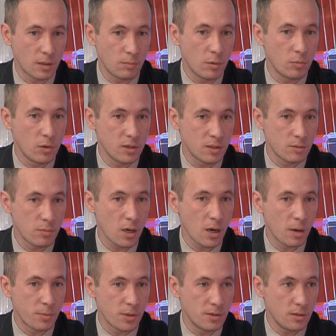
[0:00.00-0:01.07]
самим для себя
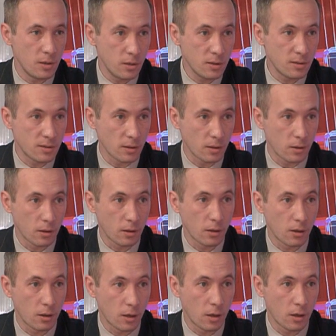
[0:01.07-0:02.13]
определиться,
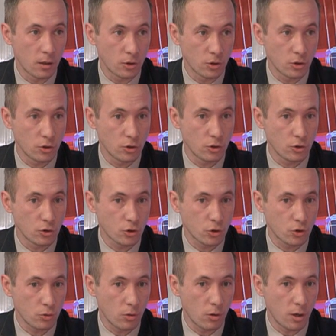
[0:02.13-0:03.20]
а
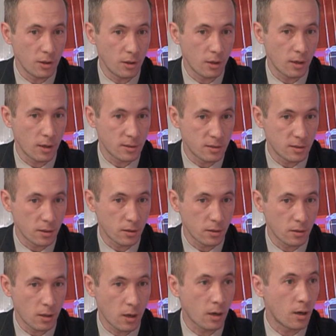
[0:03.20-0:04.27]
что они
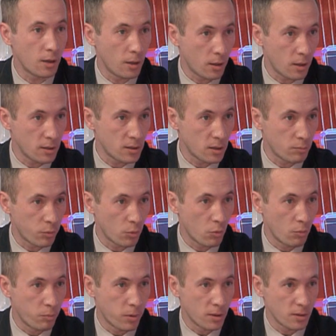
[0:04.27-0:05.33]
хотят, как они хотят
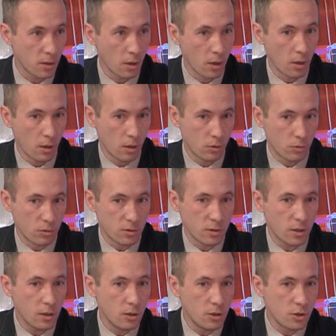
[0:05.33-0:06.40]
покупать. То
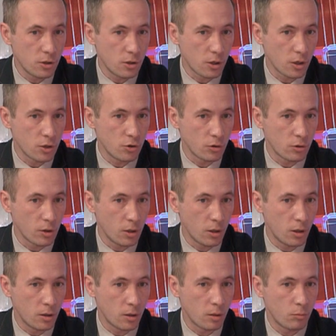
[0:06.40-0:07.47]
есть наличный расчет
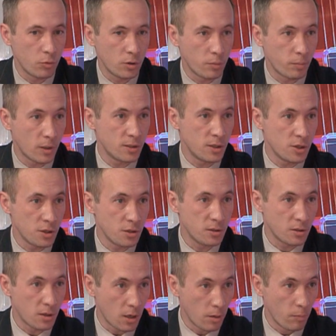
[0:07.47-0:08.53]
или это будет
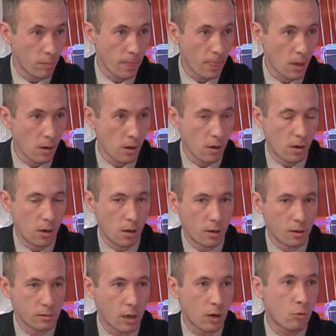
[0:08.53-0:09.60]
ипотечный займ,
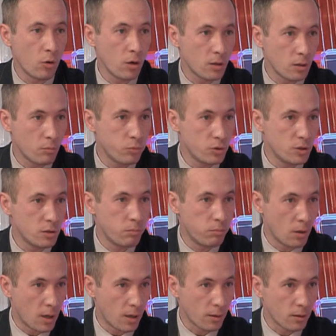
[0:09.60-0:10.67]
а, какой это будет
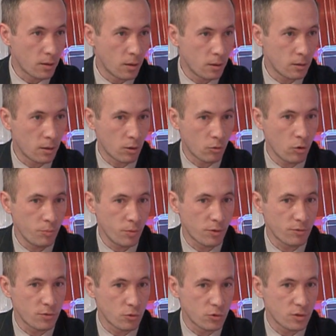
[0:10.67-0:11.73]
банк, какой
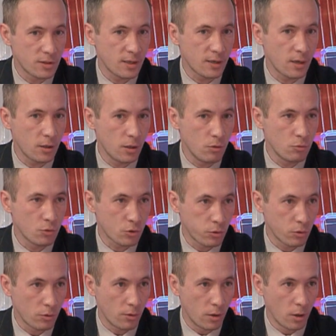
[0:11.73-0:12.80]
взнос, где какие
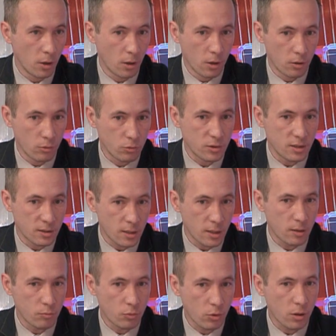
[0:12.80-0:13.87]
условия. Ну, здесь
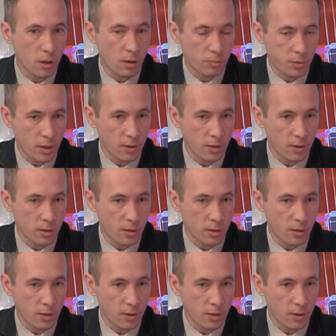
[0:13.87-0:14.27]
надо много